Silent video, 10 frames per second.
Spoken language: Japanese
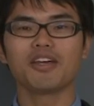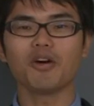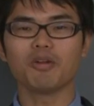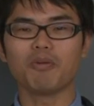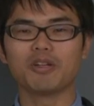
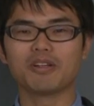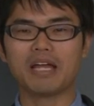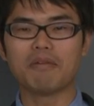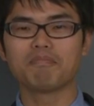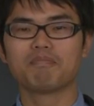今日のポイント
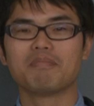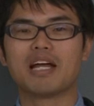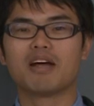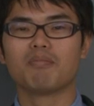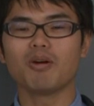ね
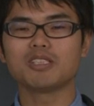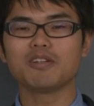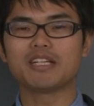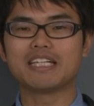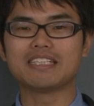文字
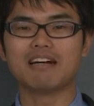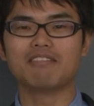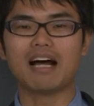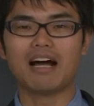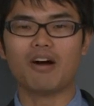の引き算
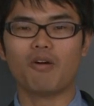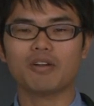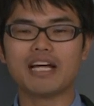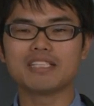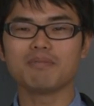は同
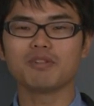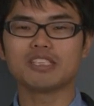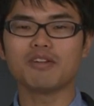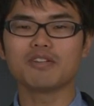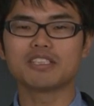じ文
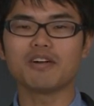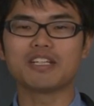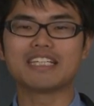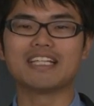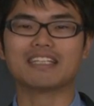字同士を
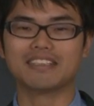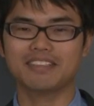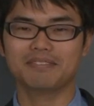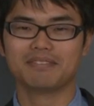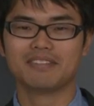引き算す
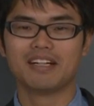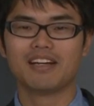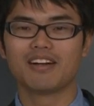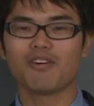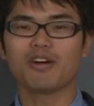る
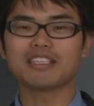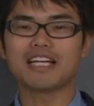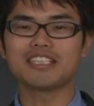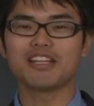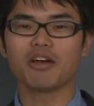これ
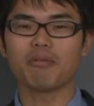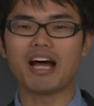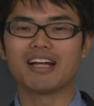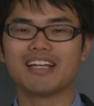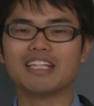さえ知っておけ
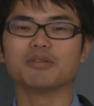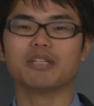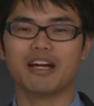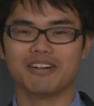ば大丈夫だ